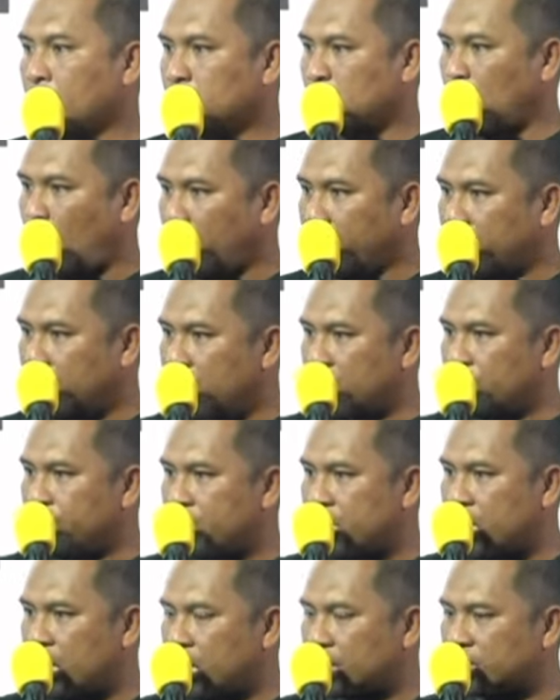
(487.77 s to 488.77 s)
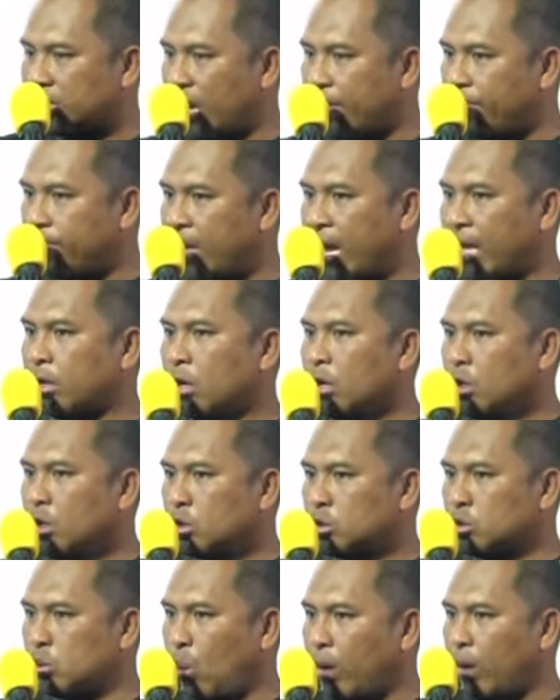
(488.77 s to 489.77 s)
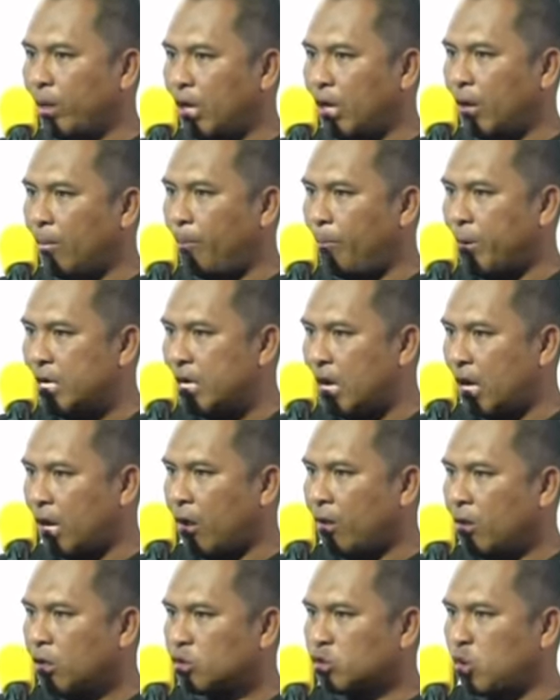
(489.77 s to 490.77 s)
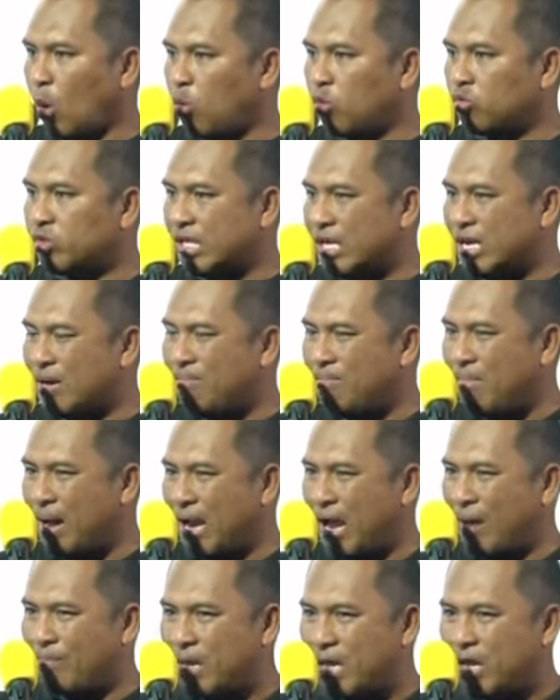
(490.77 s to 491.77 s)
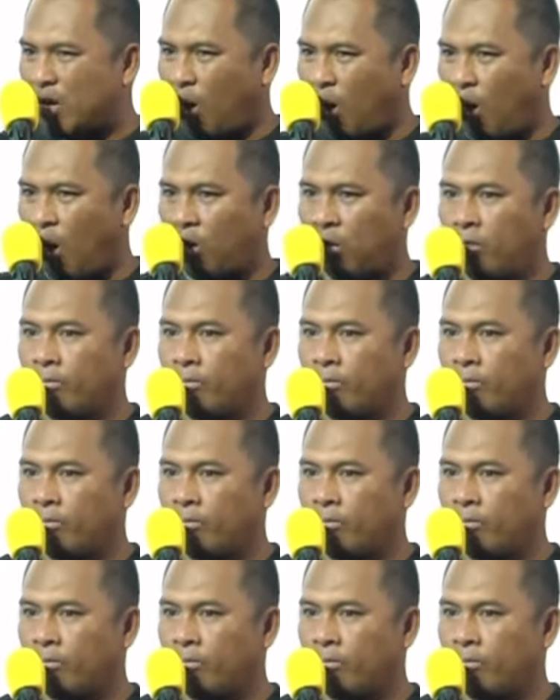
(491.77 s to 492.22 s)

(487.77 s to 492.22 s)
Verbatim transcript: ส่วนหนึ่งเพื่อกระชับนัดส่วนหนึ่งเพื่อส่งเสริมบารรมีของ